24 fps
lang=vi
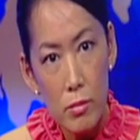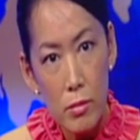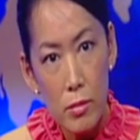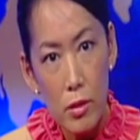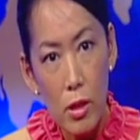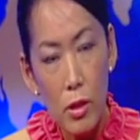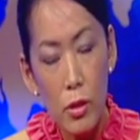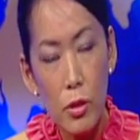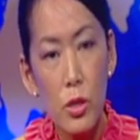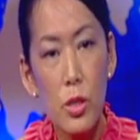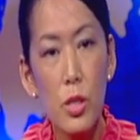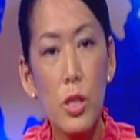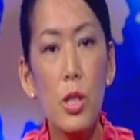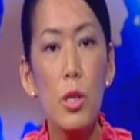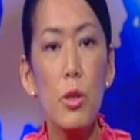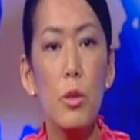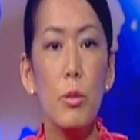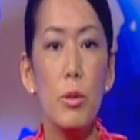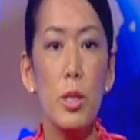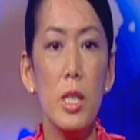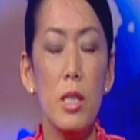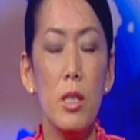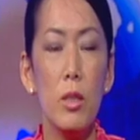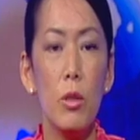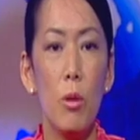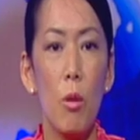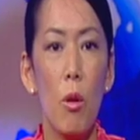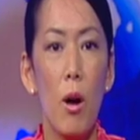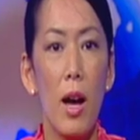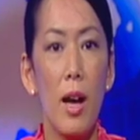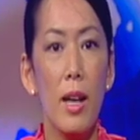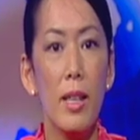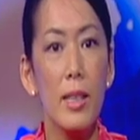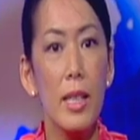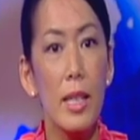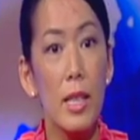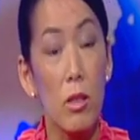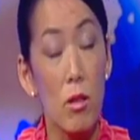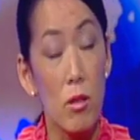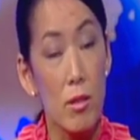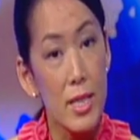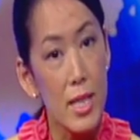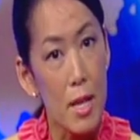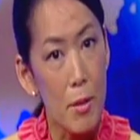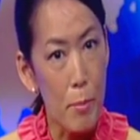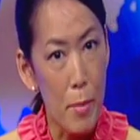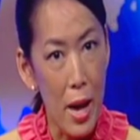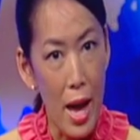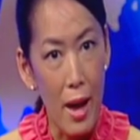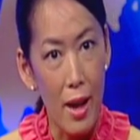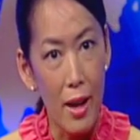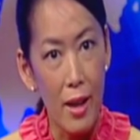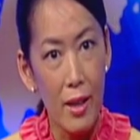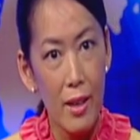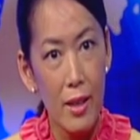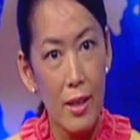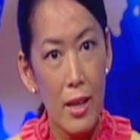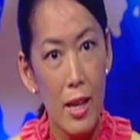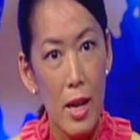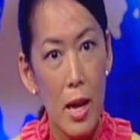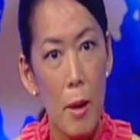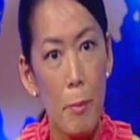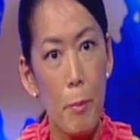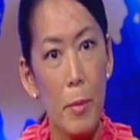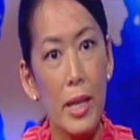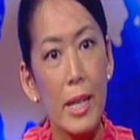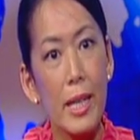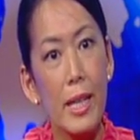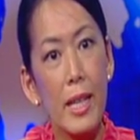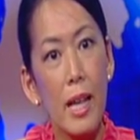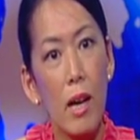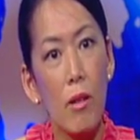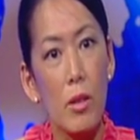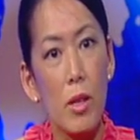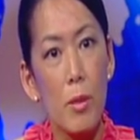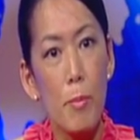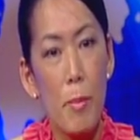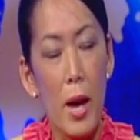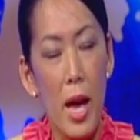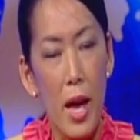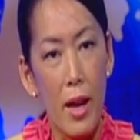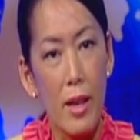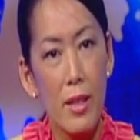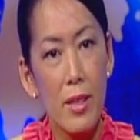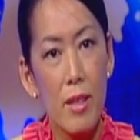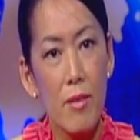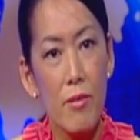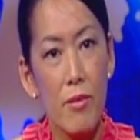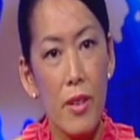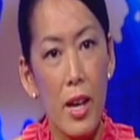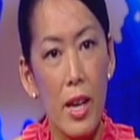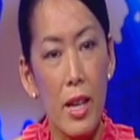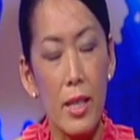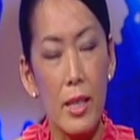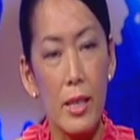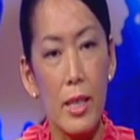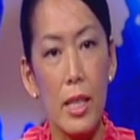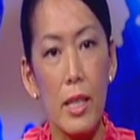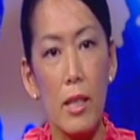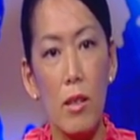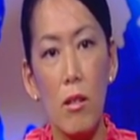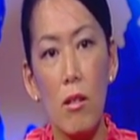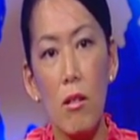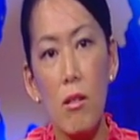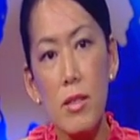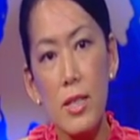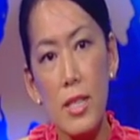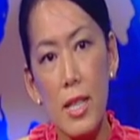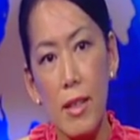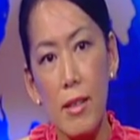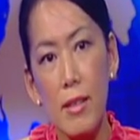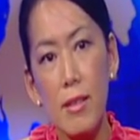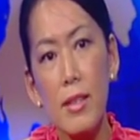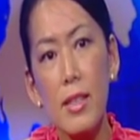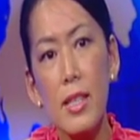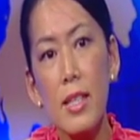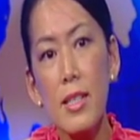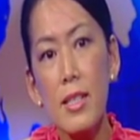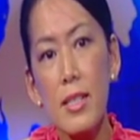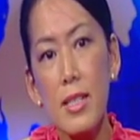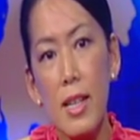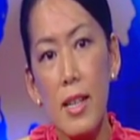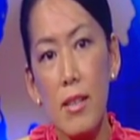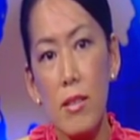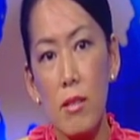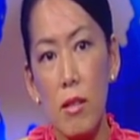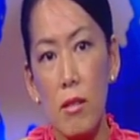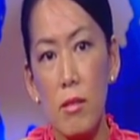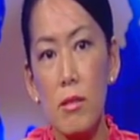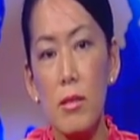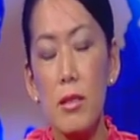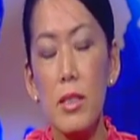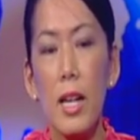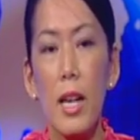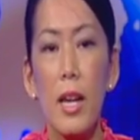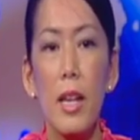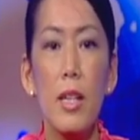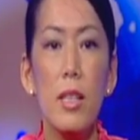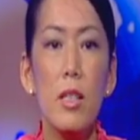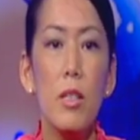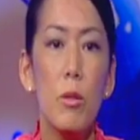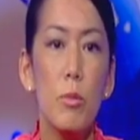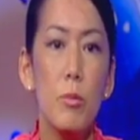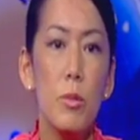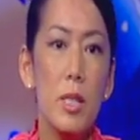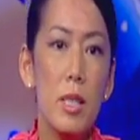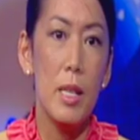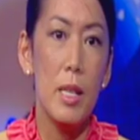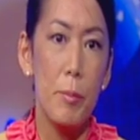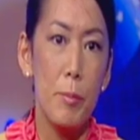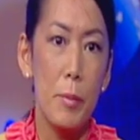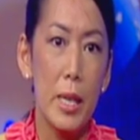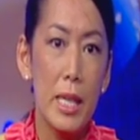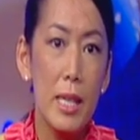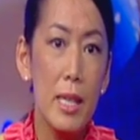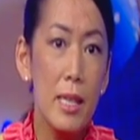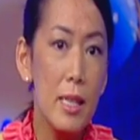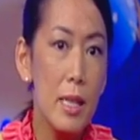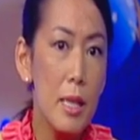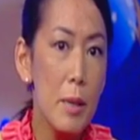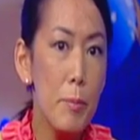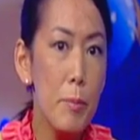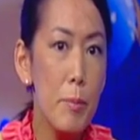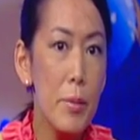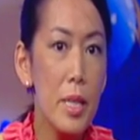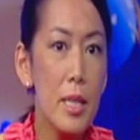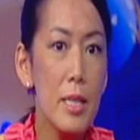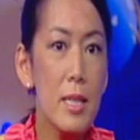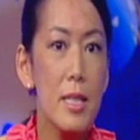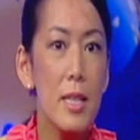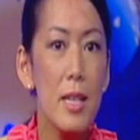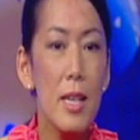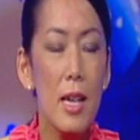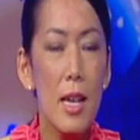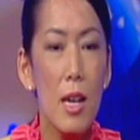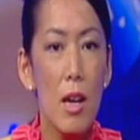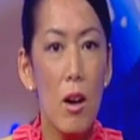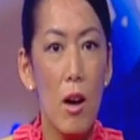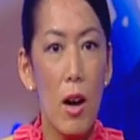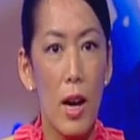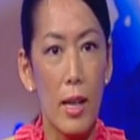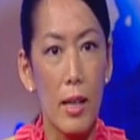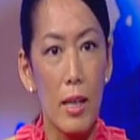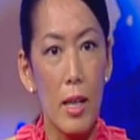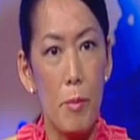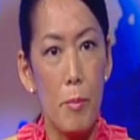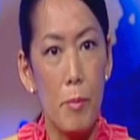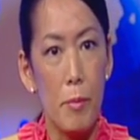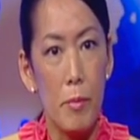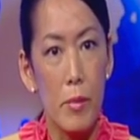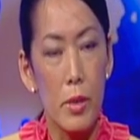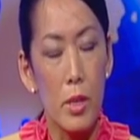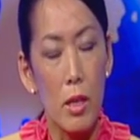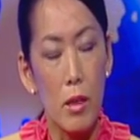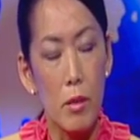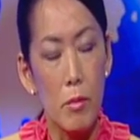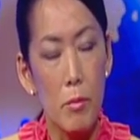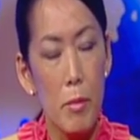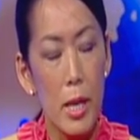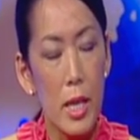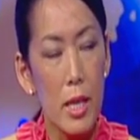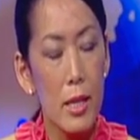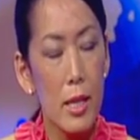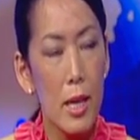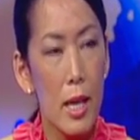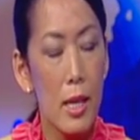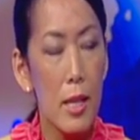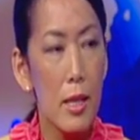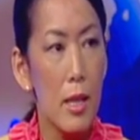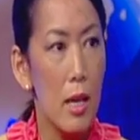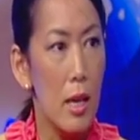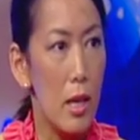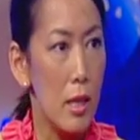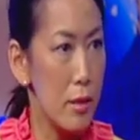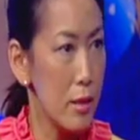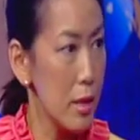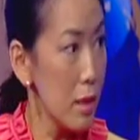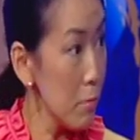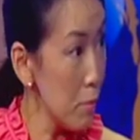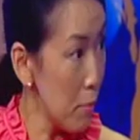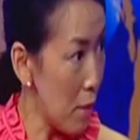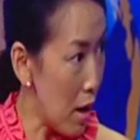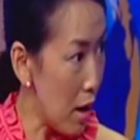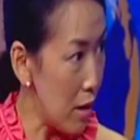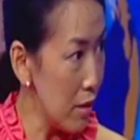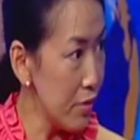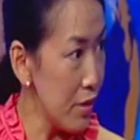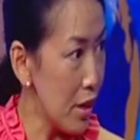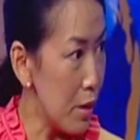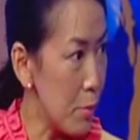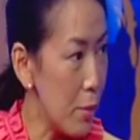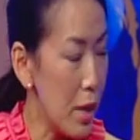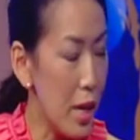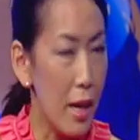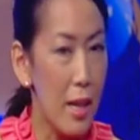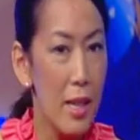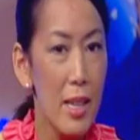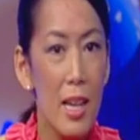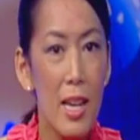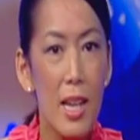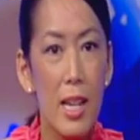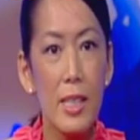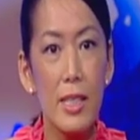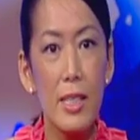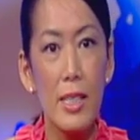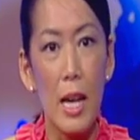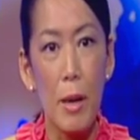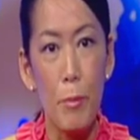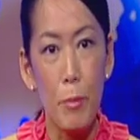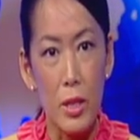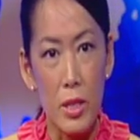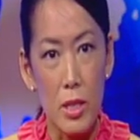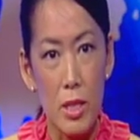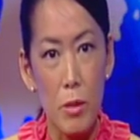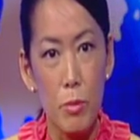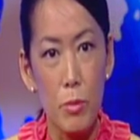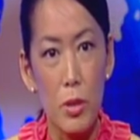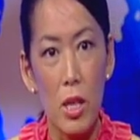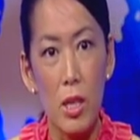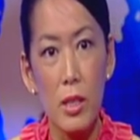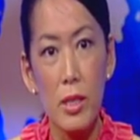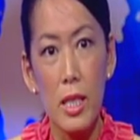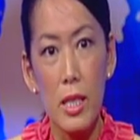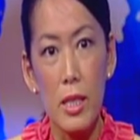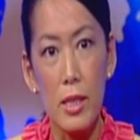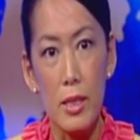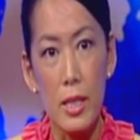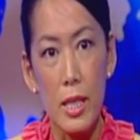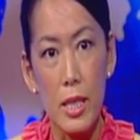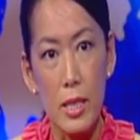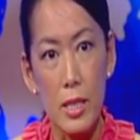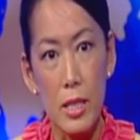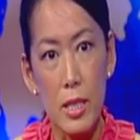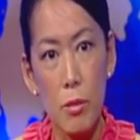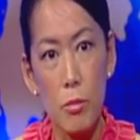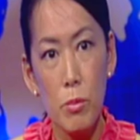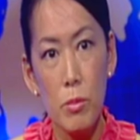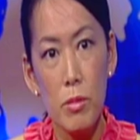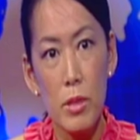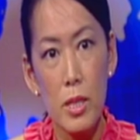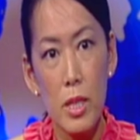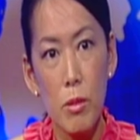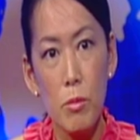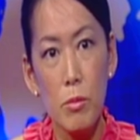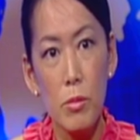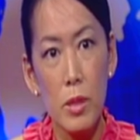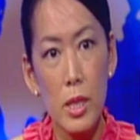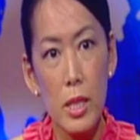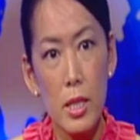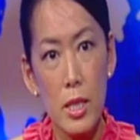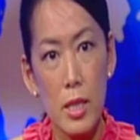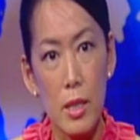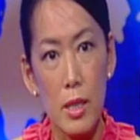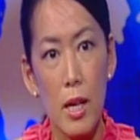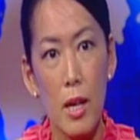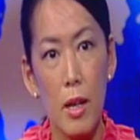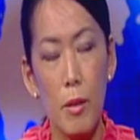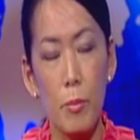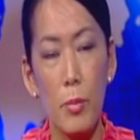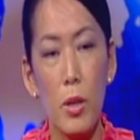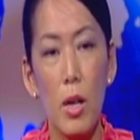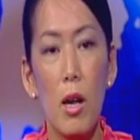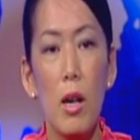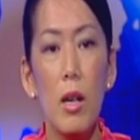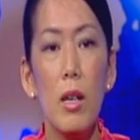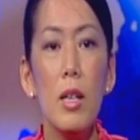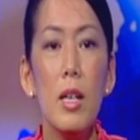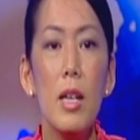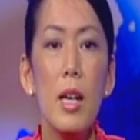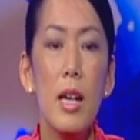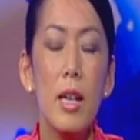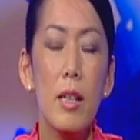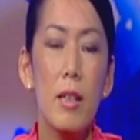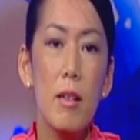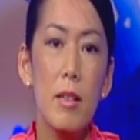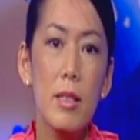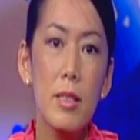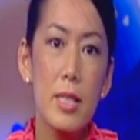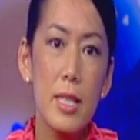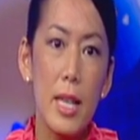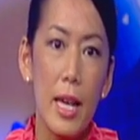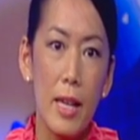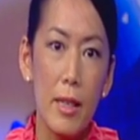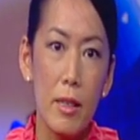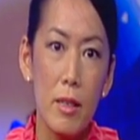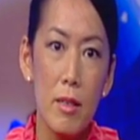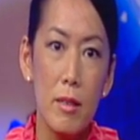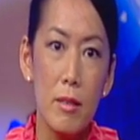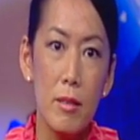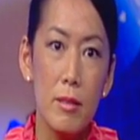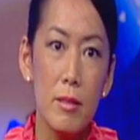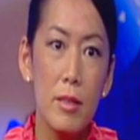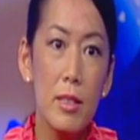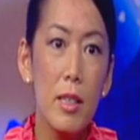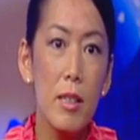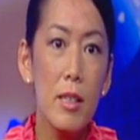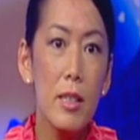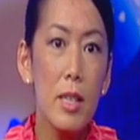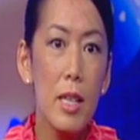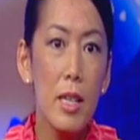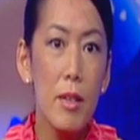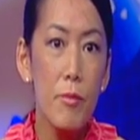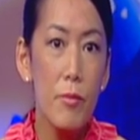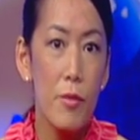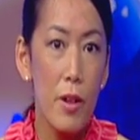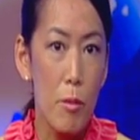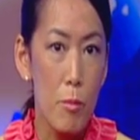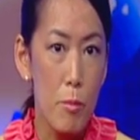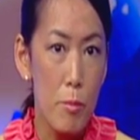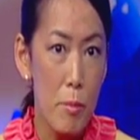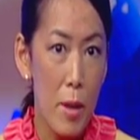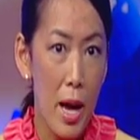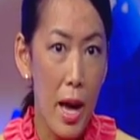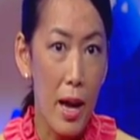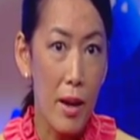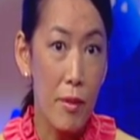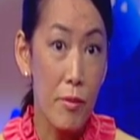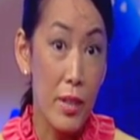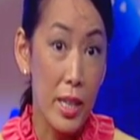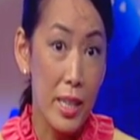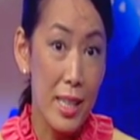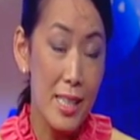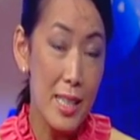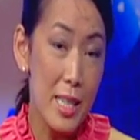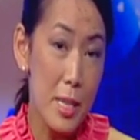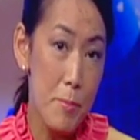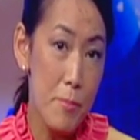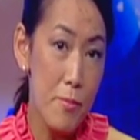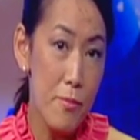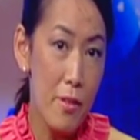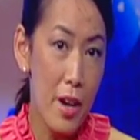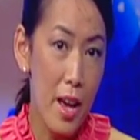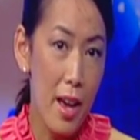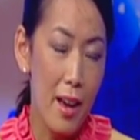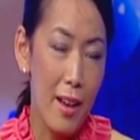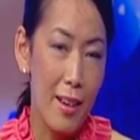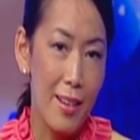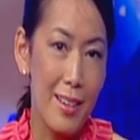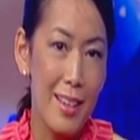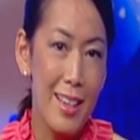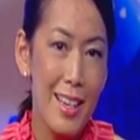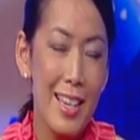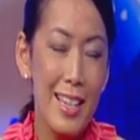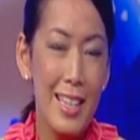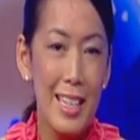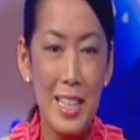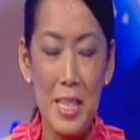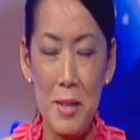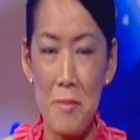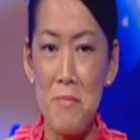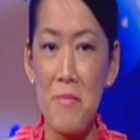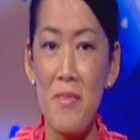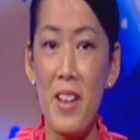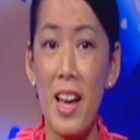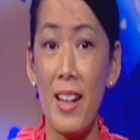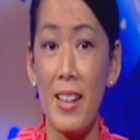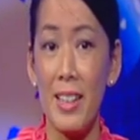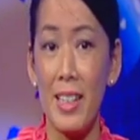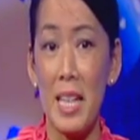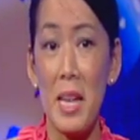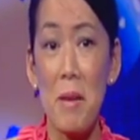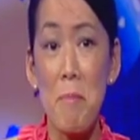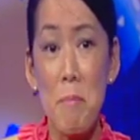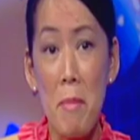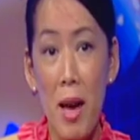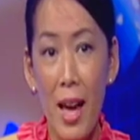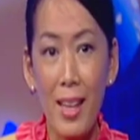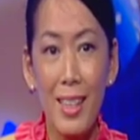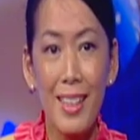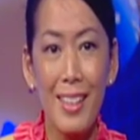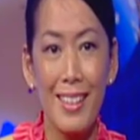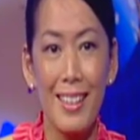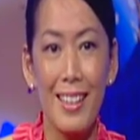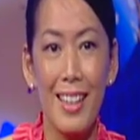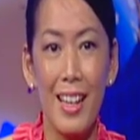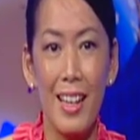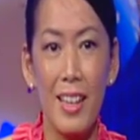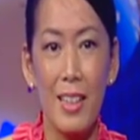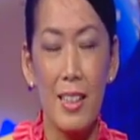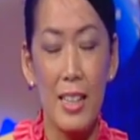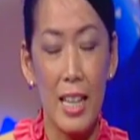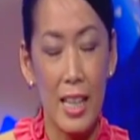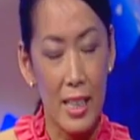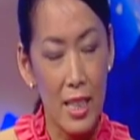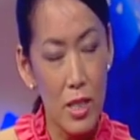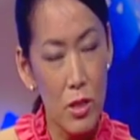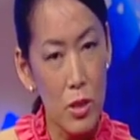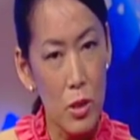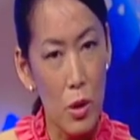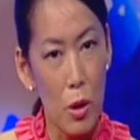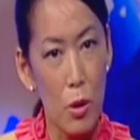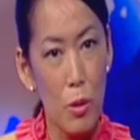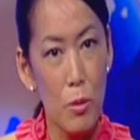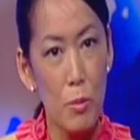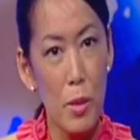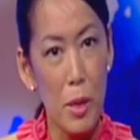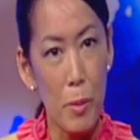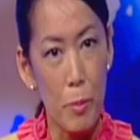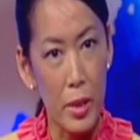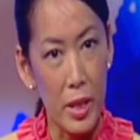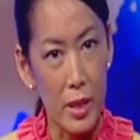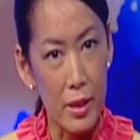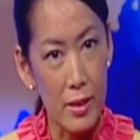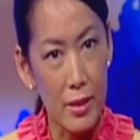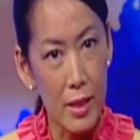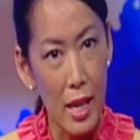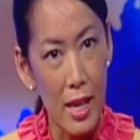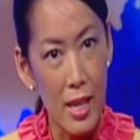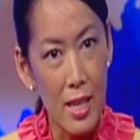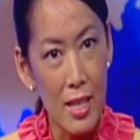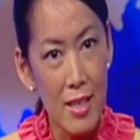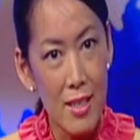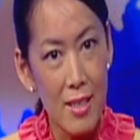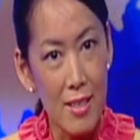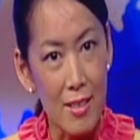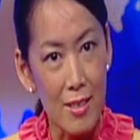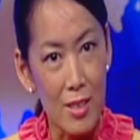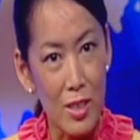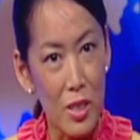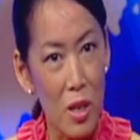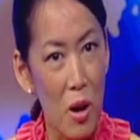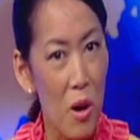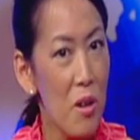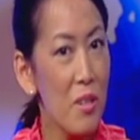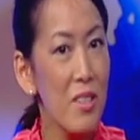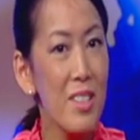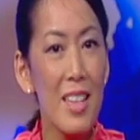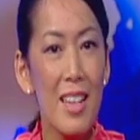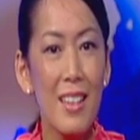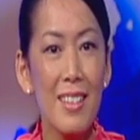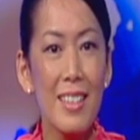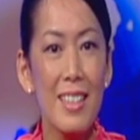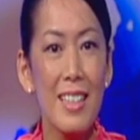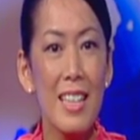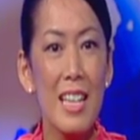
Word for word: nó nhiều đường quá thì nó sẽ bể mà khi nào nó bể như vậy thì nó có sẽ nó tiết ra những cái giống mấy cái lipid hoặc là những mấy cái là chất mỡ phải không ạ nằm ở trong đó thì thì trong trong cái trường hợp đó nó sẽ ảnh hưởng tới cái võng mạc và cái điểm vàng cái điểm vàng là cái macula là cái chỗ mà mình thấy được rõ nhất